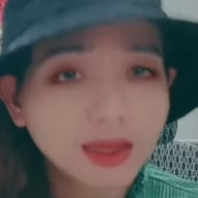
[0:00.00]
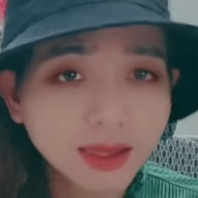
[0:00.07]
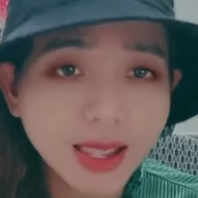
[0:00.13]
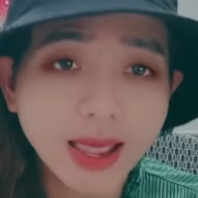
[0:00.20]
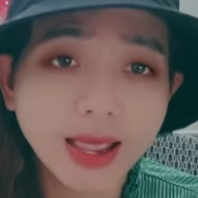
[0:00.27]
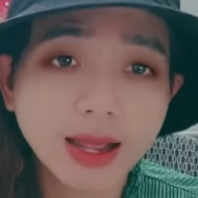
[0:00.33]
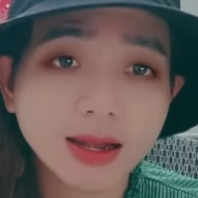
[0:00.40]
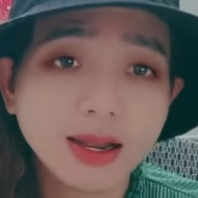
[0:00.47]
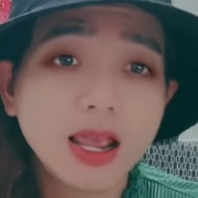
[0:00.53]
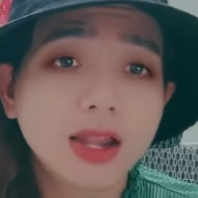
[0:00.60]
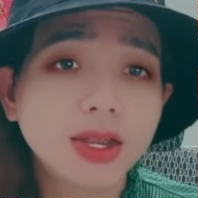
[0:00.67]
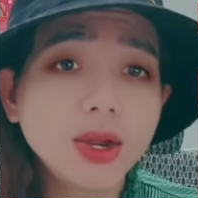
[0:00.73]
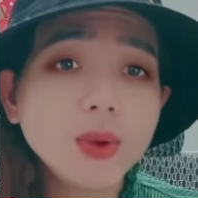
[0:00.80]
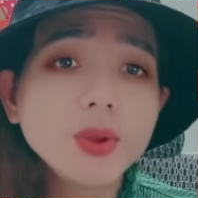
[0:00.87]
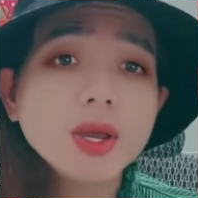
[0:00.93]
nha
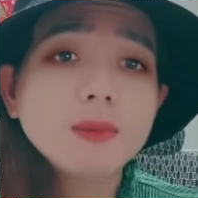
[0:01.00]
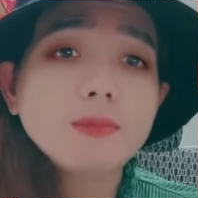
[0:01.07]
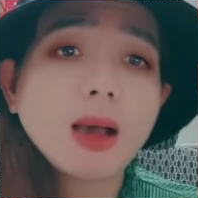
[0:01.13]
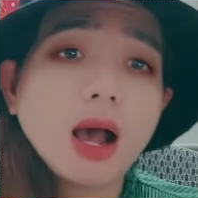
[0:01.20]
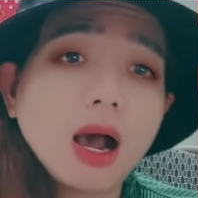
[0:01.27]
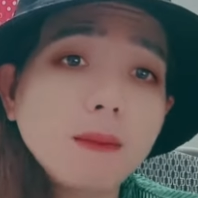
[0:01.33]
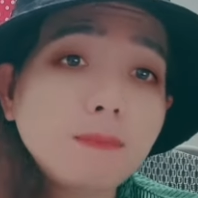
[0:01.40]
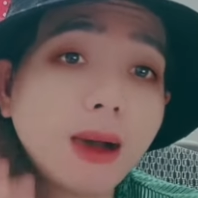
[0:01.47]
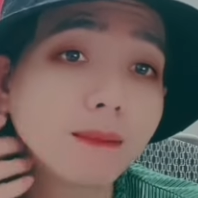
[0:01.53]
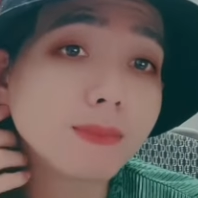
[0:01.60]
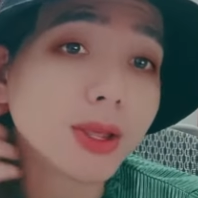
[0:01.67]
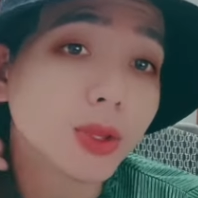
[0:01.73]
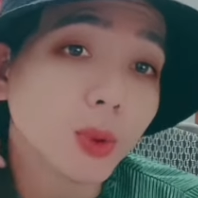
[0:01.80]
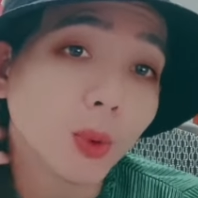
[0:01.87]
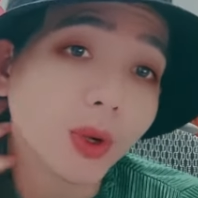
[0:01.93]
nếu như mà ở
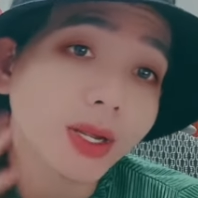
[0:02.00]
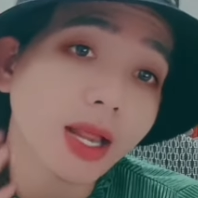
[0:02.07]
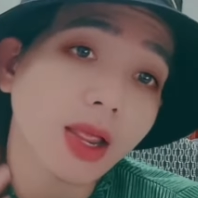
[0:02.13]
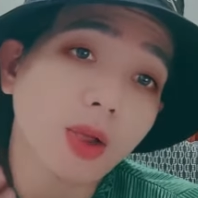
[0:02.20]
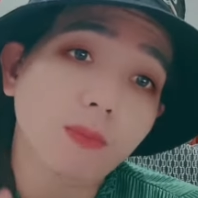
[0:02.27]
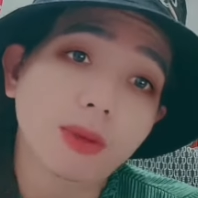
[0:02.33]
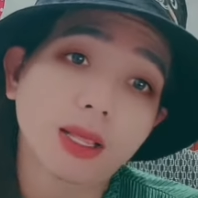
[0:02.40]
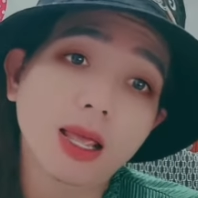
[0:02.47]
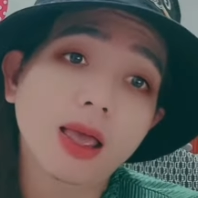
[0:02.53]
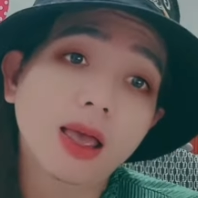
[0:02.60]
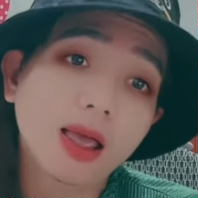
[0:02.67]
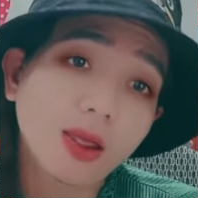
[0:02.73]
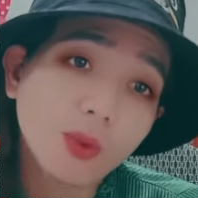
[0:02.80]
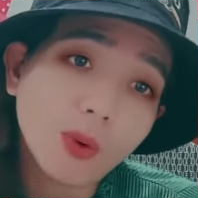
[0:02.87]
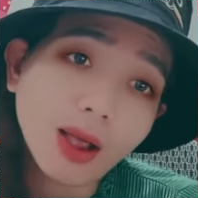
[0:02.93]
bển mà dũa neo mà thấy
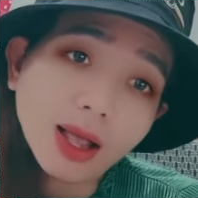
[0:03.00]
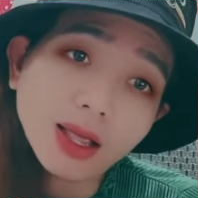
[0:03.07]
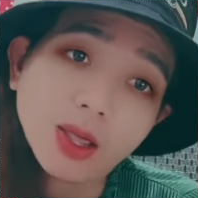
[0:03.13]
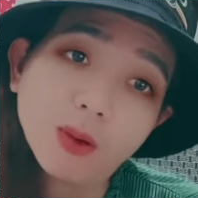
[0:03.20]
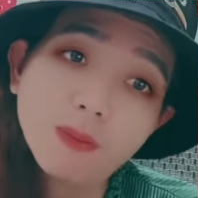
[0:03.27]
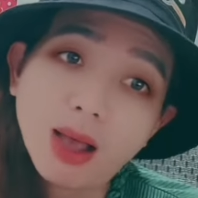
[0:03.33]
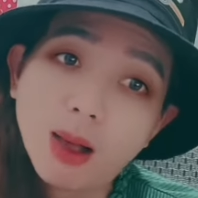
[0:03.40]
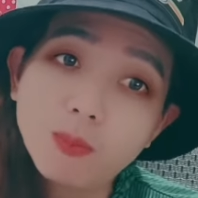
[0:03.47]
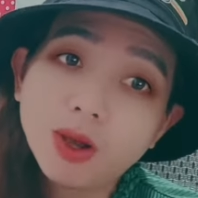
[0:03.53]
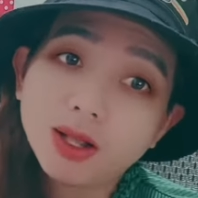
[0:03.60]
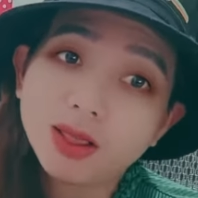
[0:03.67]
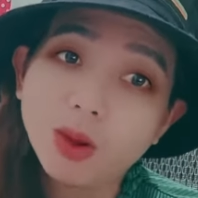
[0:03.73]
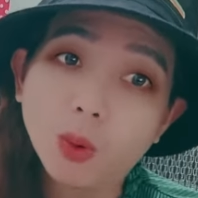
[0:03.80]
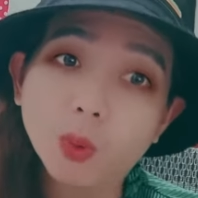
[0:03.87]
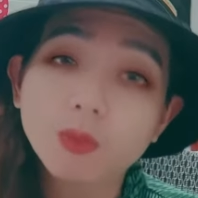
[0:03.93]
ế quá kiểu mà không
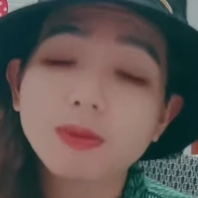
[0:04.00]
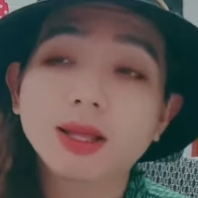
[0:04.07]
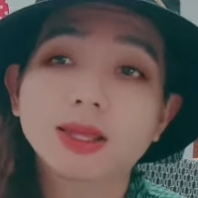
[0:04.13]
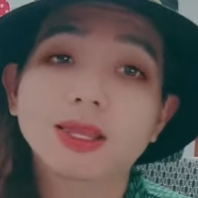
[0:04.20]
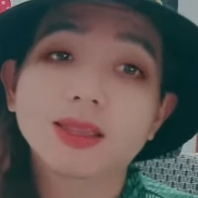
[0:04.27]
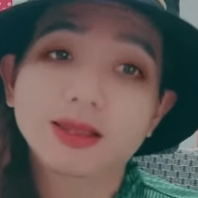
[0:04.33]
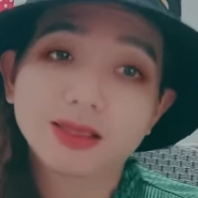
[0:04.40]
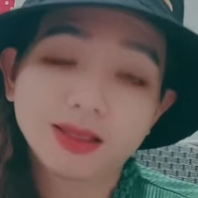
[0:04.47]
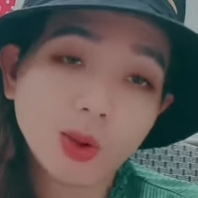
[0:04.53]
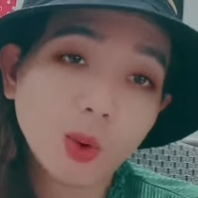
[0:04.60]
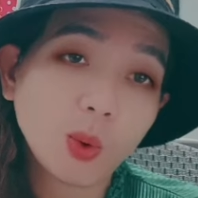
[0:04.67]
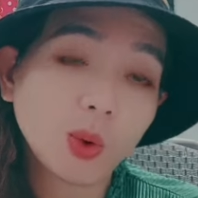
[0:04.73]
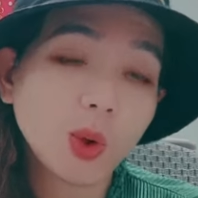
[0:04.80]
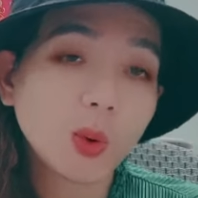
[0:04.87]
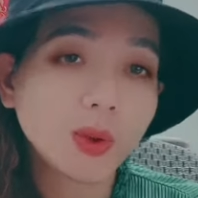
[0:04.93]
có đủ mà
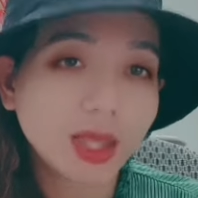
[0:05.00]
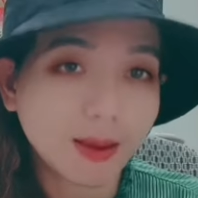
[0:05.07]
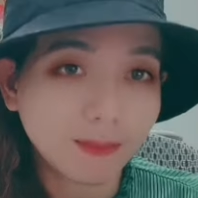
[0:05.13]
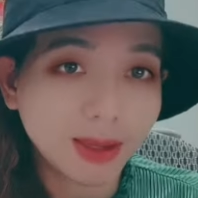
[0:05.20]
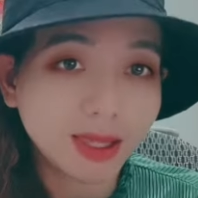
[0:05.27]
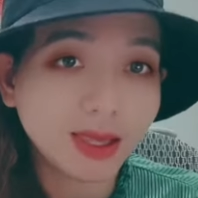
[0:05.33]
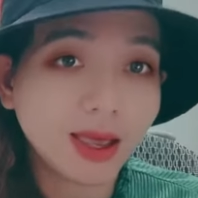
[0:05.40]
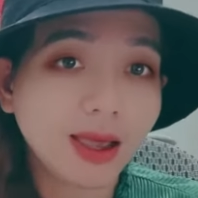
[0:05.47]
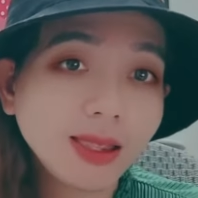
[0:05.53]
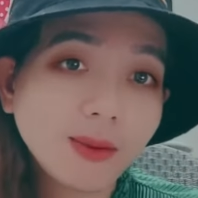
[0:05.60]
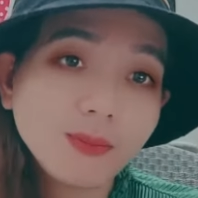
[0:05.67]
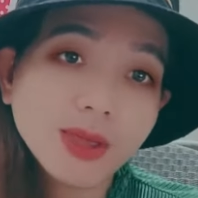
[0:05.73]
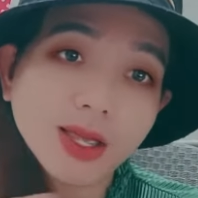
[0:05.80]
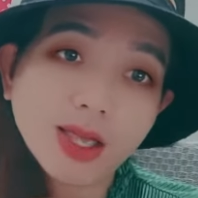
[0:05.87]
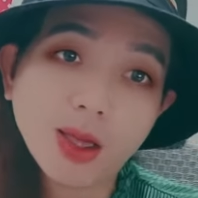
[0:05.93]
thu thu nhập cái chế
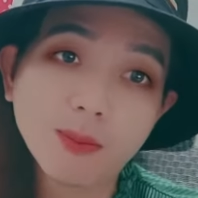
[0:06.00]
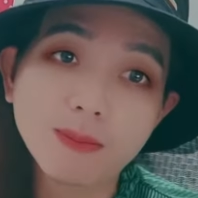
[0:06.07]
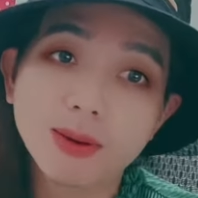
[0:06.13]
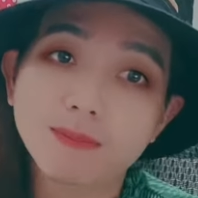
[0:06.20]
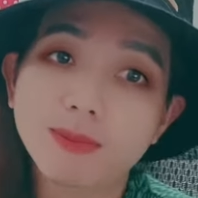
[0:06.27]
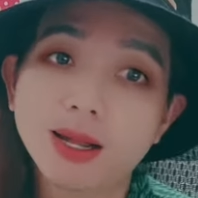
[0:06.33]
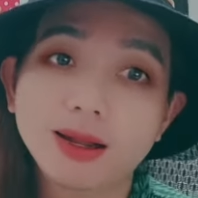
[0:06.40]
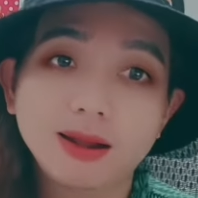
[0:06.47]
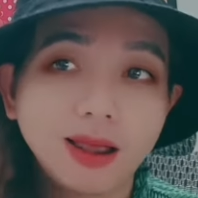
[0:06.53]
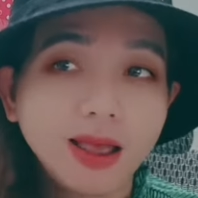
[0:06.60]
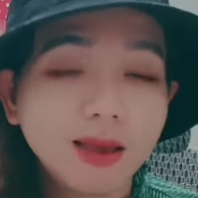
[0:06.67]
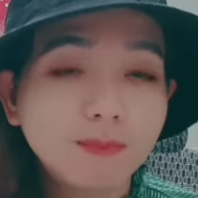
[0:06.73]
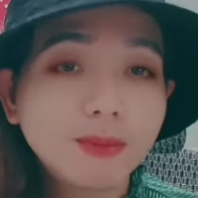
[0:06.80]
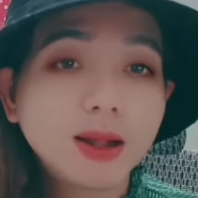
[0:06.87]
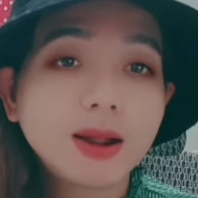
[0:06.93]
giống như kiểu mà mình
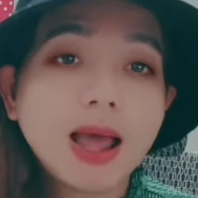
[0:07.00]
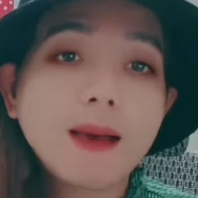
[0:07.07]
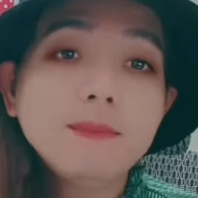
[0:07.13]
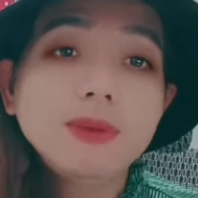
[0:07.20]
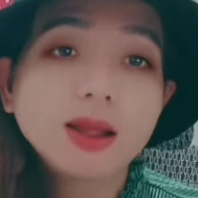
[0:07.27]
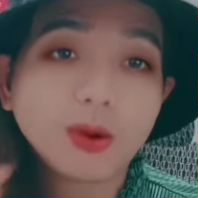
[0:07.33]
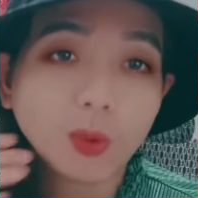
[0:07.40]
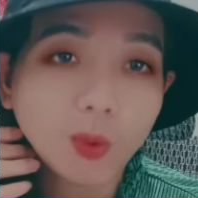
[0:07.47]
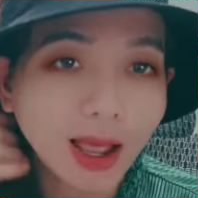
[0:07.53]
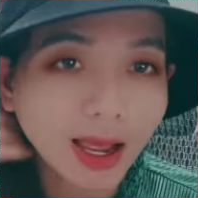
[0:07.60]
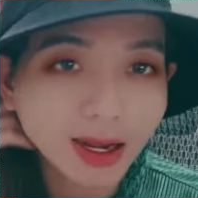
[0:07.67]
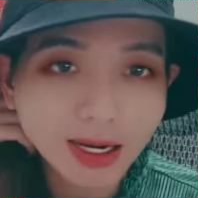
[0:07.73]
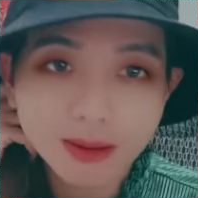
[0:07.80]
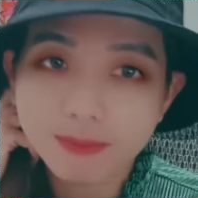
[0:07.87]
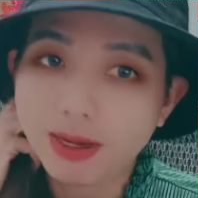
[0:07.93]
mình áp lực
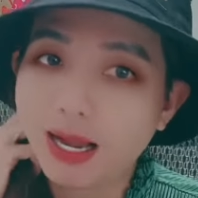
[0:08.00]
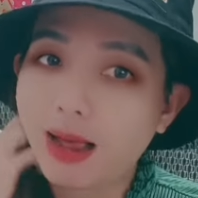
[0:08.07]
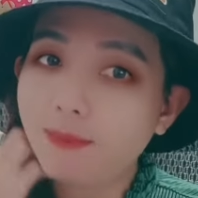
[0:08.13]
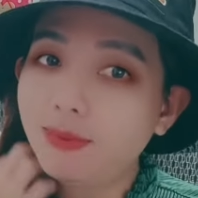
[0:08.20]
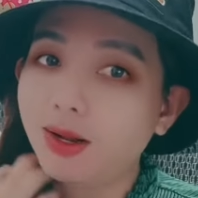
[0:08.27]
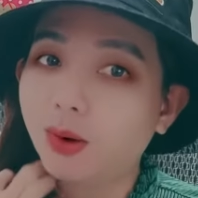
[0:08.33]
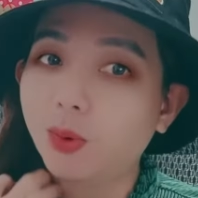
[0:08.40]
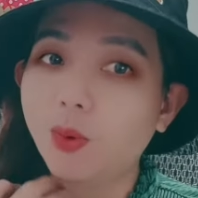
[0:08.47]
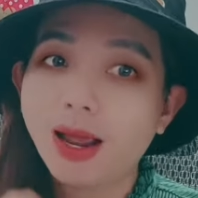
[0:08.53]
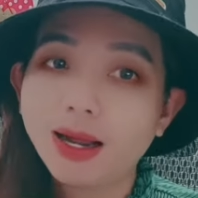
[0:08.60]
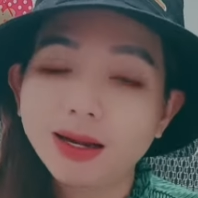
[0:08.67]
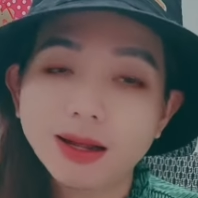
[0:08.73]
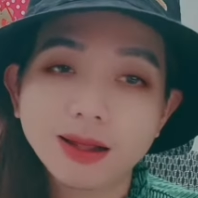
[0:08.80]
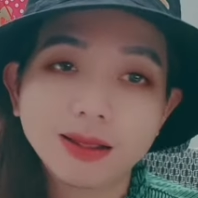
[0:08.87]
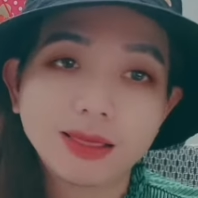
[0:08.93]
quá đó mình áp lực
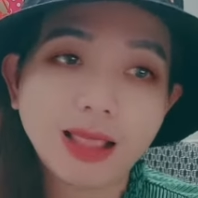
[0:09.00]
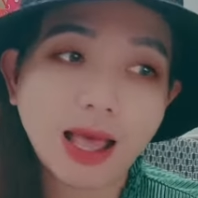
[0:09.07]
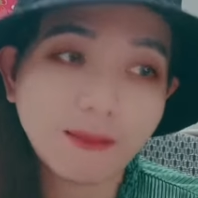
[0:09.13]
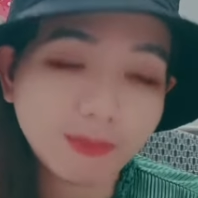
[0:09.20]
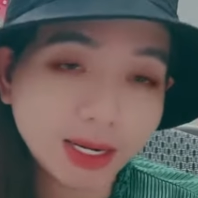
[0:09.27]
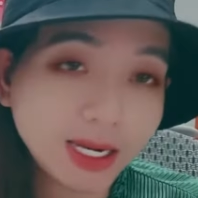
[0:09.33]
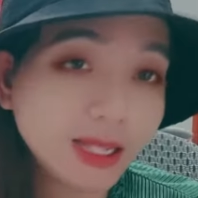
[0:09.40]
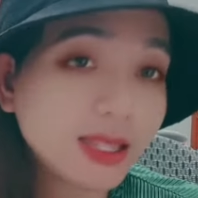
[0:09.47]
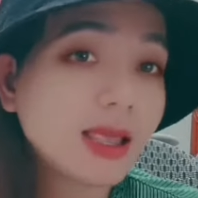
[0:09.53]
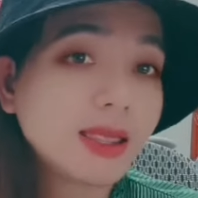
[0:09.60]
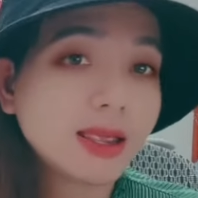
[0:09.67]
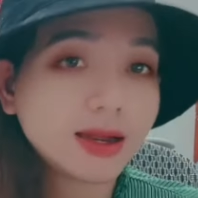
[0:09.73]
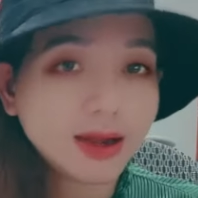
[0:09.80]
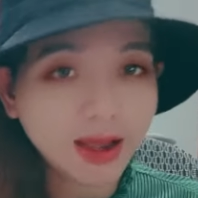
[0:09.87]
quá đó là mình đi về việt